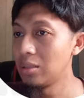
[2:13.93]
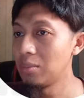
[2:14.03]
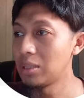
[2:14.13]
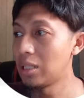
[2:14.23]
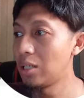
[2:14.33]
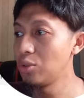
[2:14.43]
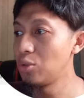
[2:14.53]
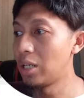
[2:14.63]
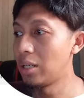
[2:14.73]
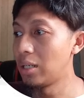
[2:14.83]
misalnya lo
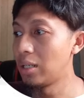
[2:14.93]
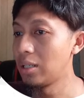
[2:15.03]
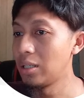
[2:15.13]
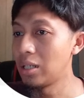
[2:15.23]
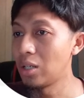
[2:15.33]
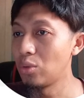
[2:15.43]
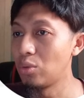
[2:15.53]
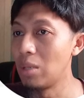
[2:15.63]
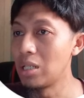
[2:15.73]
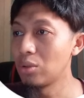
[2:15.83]
jualan mereka tuh
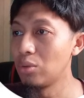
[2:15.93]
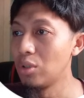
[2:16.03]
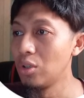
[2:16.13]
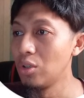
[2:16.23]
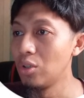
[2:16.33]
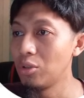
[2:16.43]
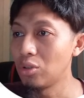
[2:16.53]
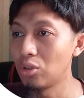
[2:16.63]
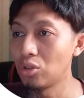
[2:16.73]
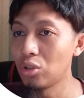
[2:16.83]
banyak tuh
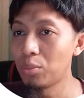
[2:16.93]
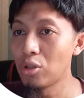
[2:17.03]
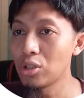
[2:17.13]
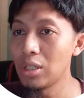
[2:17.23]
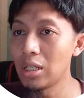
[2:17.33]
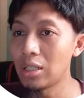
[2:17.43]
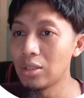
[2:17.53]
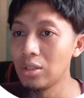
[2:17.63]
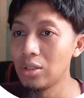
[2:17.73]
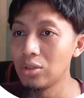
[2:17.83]
contoh-contoh poster
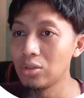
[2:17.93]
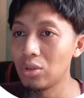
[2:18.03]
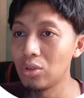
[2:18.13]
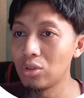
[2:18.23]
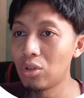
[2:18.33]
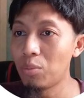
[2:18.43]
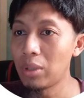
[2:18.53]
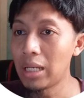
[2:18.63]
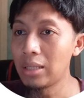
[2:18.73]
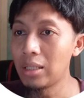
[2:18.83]
contoh-contoh
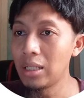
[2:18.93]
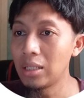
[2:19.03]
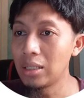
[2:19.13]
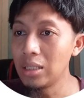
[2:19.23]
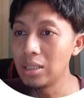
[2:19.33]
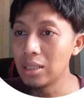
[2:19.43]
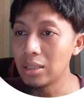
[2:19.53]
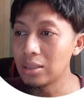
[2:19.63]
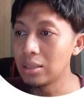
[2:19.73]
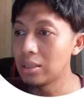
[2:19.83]
copywriting ini di,
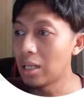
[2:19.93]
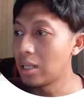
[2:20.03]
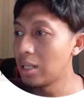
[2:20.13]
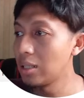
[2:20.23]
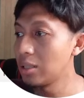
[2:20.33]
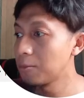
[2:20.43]
di tanggal